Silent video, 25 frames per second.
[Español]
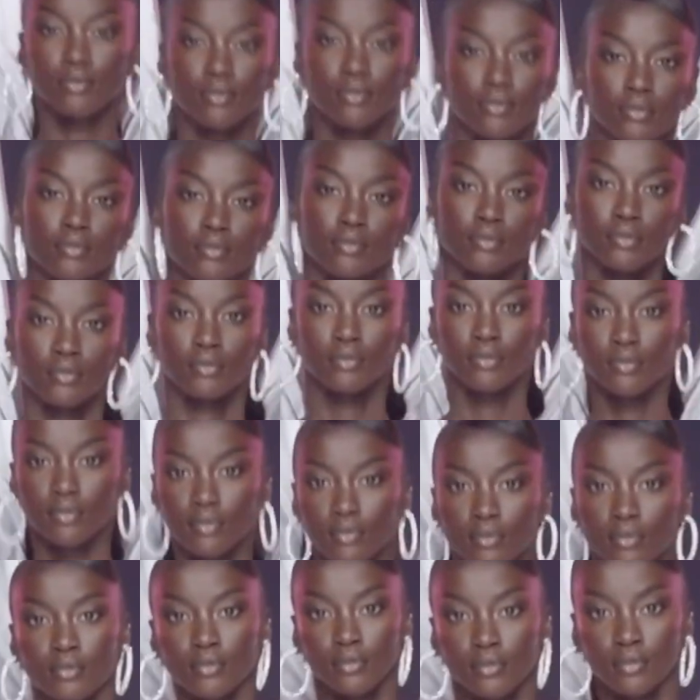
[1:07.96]
En el
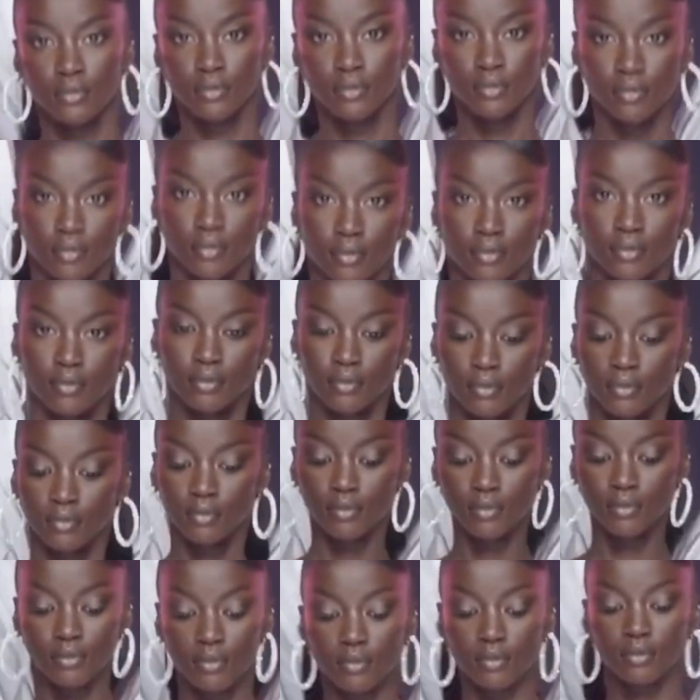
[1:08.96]
mundo fuera de la moda,
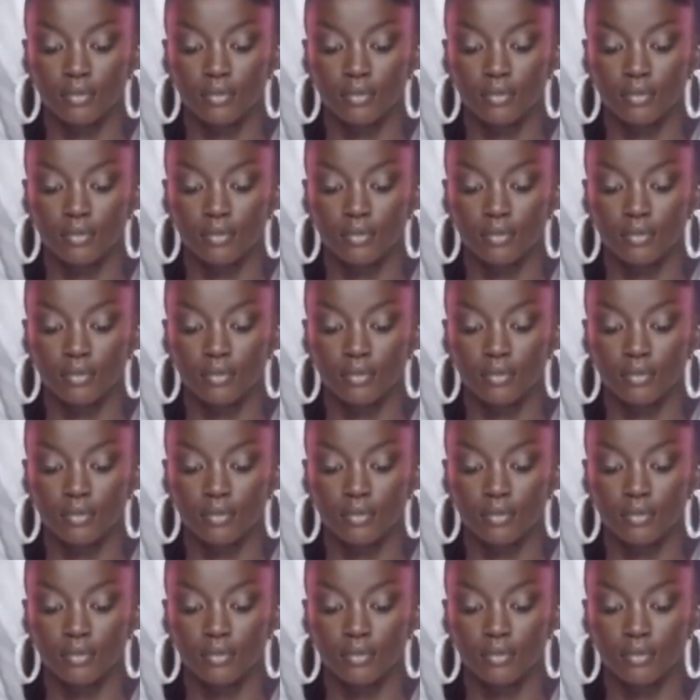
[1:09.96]
la talla